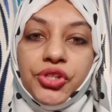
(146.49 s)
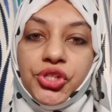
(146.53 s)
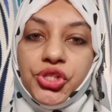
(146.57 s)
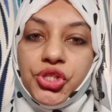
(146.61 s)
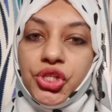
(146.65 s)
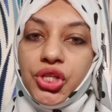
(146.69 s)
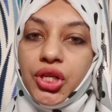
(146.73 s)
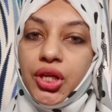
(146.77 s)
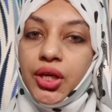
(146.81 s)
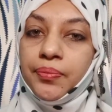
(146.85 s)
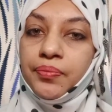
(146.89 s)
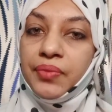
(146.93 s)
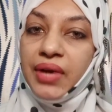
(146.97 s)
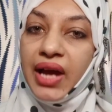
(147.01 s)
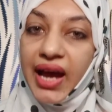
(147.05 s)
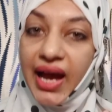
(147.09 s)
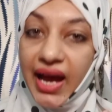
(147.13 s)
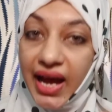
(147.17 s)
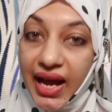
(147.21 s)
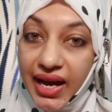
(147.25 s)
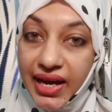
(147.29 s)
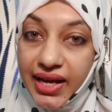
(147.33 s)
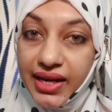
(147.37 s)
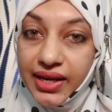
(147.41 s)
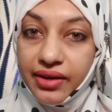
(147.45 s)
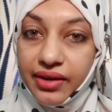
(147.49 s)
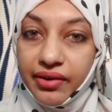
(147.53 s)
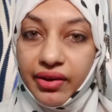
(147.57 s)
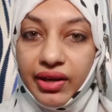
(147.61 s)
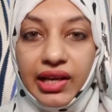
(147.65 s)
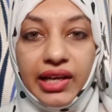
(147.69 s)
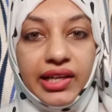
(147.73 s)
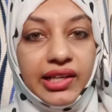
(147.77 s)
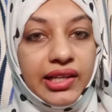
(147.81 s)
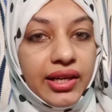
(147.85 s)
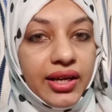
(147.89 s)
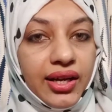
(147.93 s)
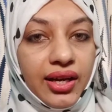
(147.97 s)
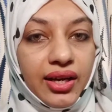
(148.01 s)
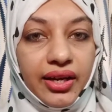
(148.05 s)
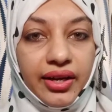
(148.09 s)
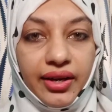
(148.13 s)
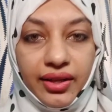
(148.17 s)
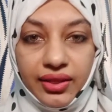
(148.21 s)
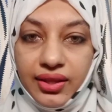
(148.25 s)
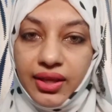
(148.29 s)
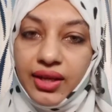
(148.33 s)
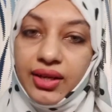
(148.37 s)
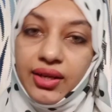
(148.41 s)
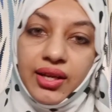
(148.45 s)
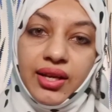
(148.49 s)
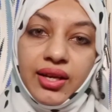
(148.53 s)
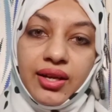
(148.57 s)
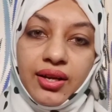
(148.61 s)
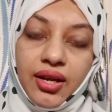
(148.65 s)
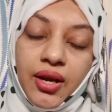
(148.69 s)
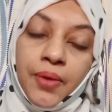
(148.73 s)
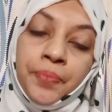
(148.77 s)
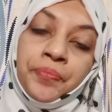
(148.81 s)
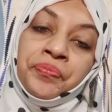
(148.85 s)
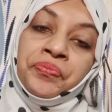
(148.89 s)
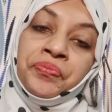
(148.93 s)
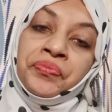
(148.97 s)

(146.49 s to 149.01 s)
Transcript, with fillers: விஷயம் ஹேர் ரிலேட்டடாக எடுத்துக்கிட்டிங்கன்னா